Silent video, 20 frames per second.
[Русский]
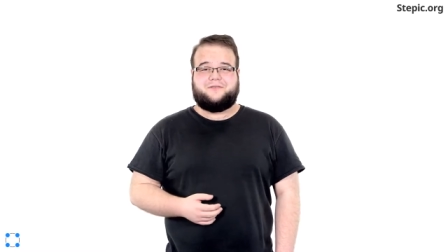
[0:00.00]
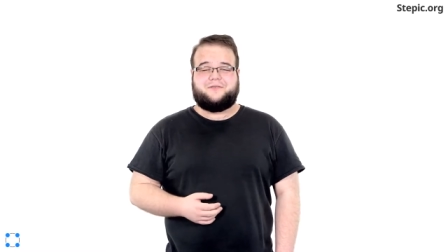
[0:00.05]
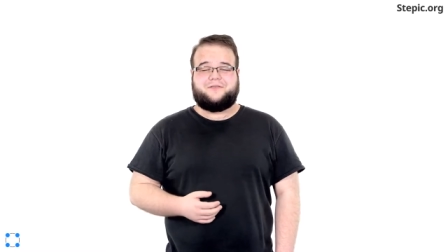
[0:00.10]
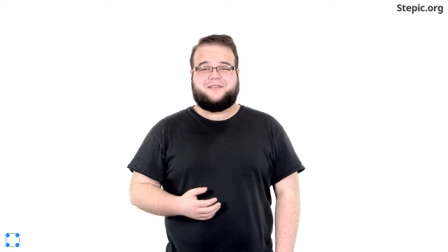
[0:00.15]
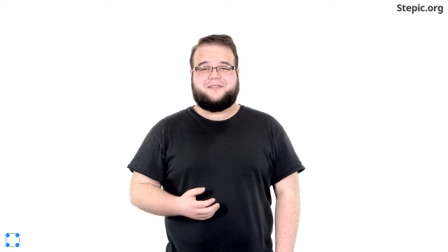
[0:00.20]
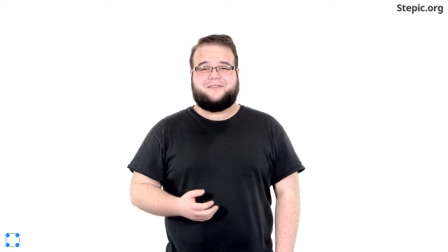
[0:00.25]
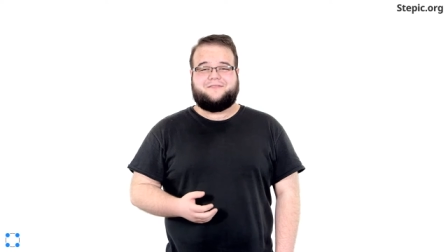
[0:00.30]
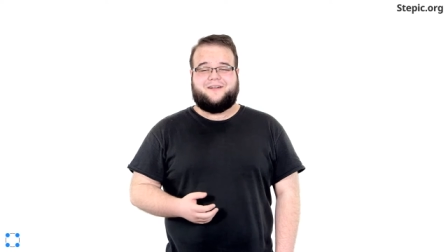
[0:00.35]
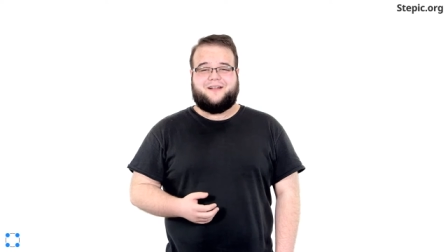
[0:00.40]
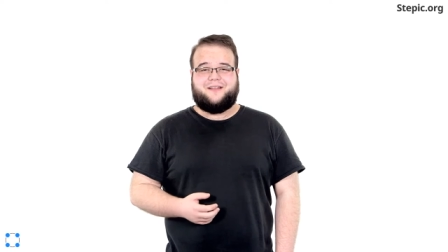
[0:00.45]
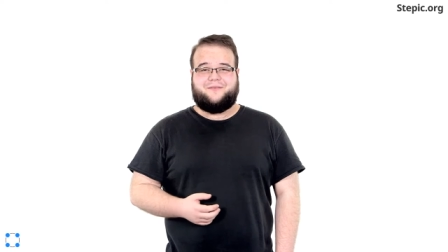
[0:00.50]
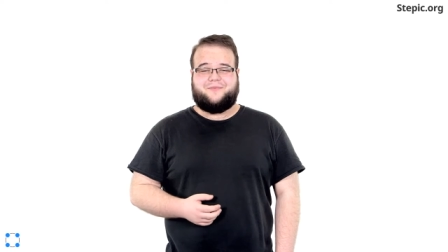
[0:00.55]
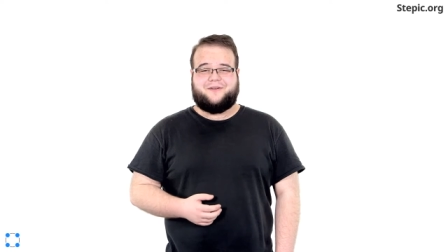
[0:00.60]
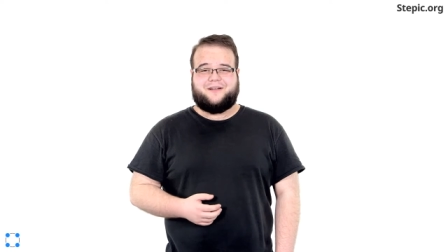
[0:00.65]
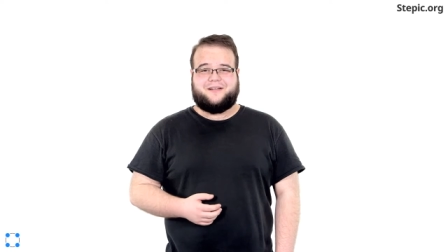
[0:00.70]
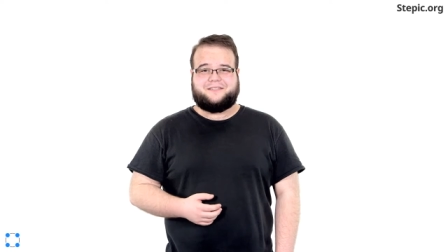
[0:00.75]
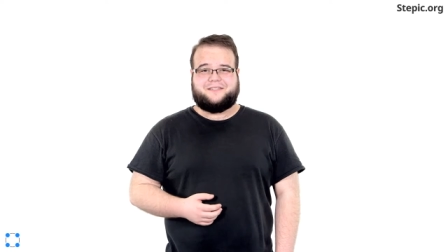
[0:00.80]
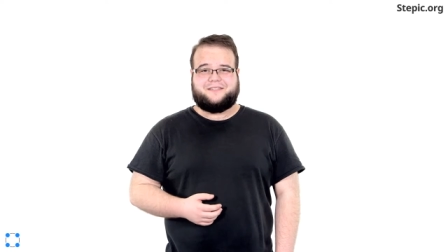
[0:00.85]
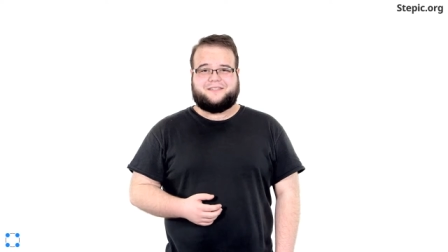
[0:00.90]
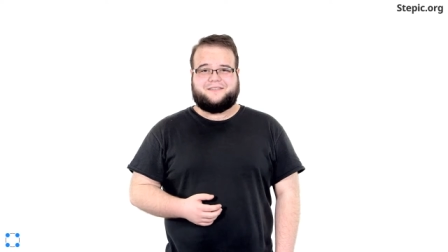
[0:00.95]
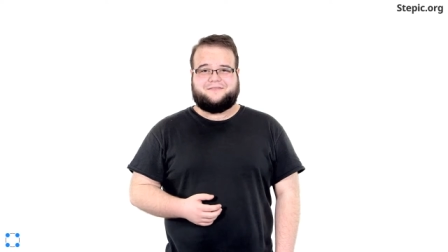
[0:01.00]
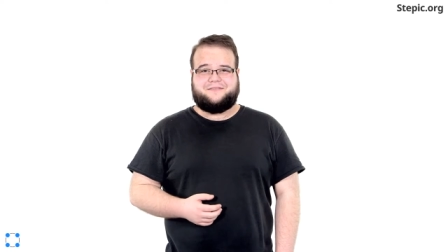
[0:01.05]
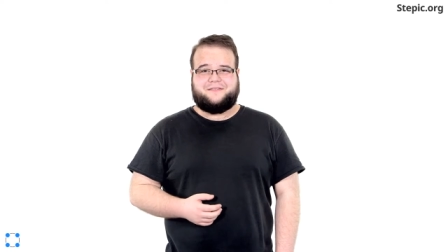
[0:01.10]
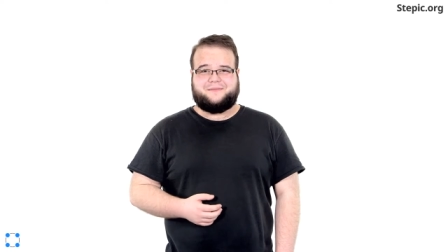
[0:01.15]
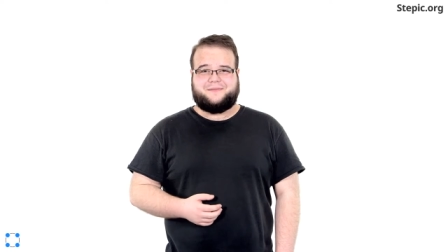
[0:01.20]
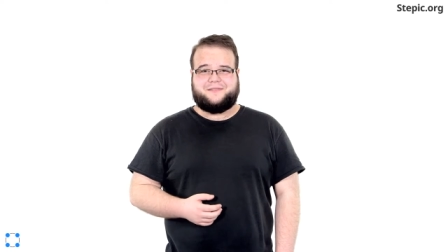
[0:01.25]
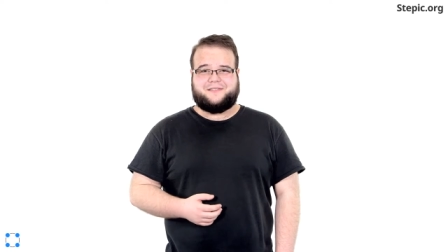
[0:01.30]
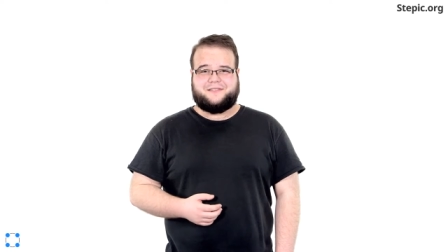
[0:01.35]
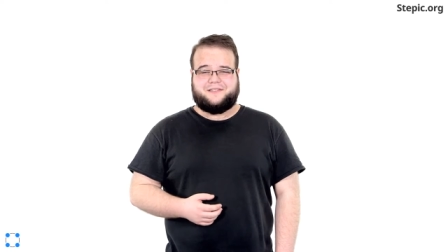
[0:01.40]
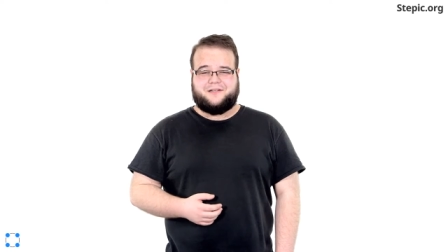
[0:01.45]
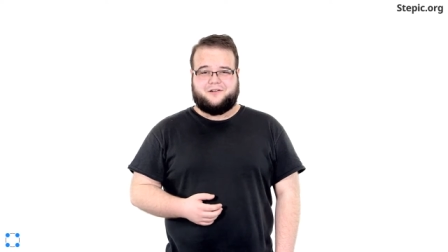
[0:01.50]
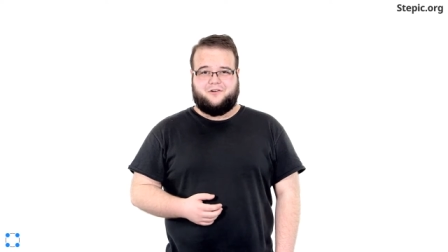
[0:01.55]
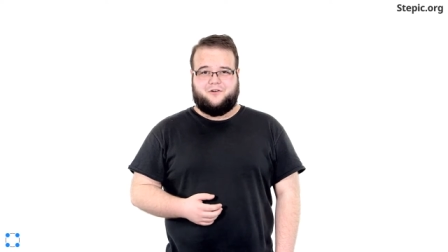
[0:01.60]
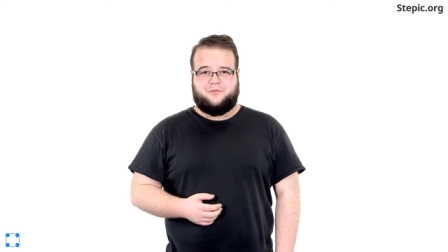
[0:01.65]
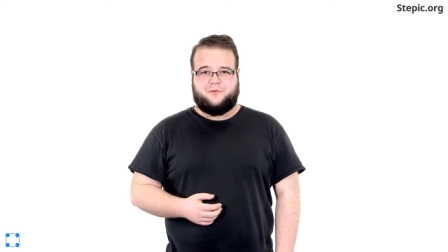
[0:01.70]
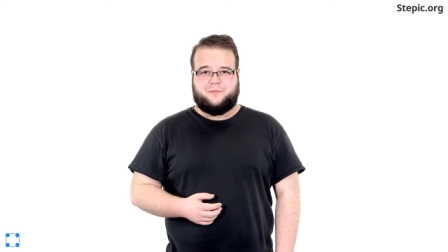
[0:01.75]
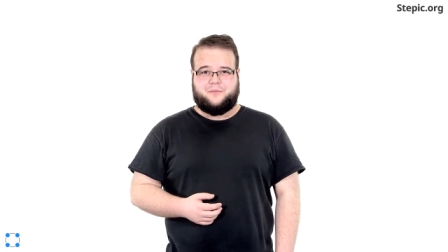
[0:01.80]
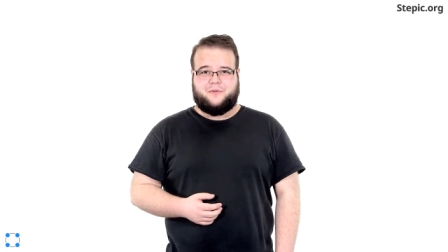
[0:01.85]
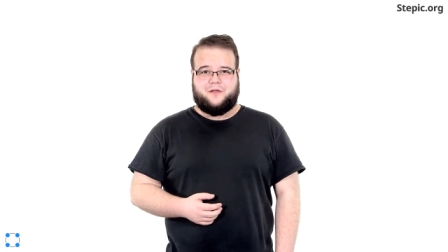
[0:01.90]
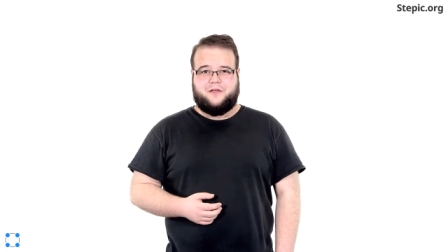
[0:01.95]
он едва ли покажется вам
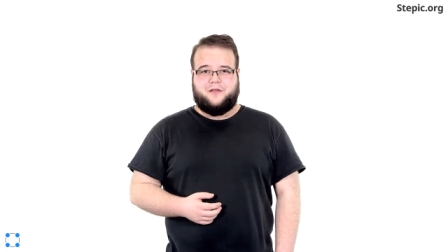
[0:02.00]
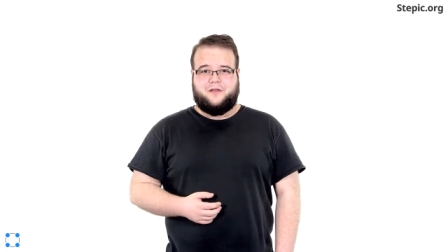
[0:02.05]
незнакомым,